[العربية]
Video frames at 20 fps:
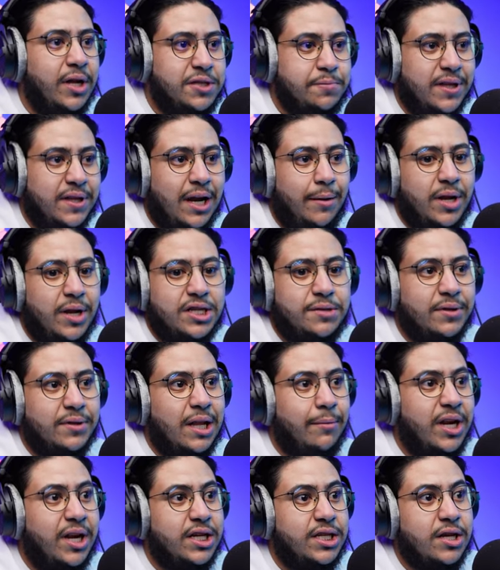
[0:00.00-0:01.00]
بلكس بطلع بلكس
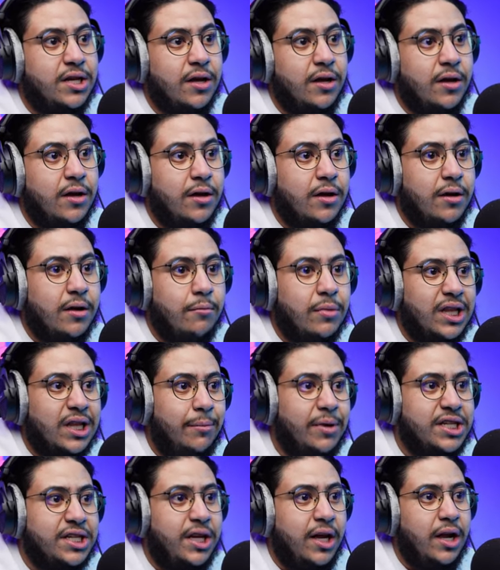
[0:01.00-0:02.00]
بطلع بلكس
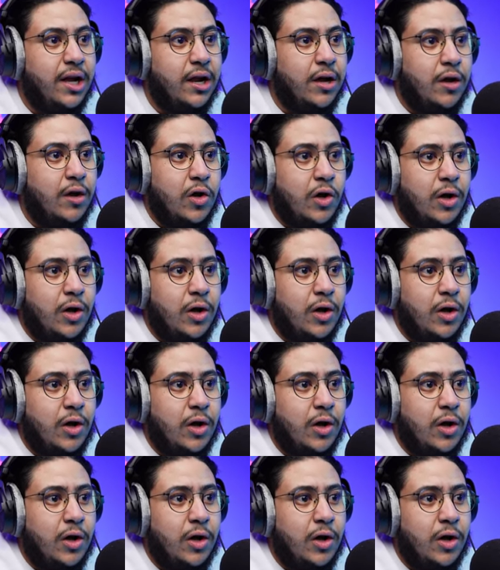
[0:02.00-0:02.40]
بطلع بلكس يا عيال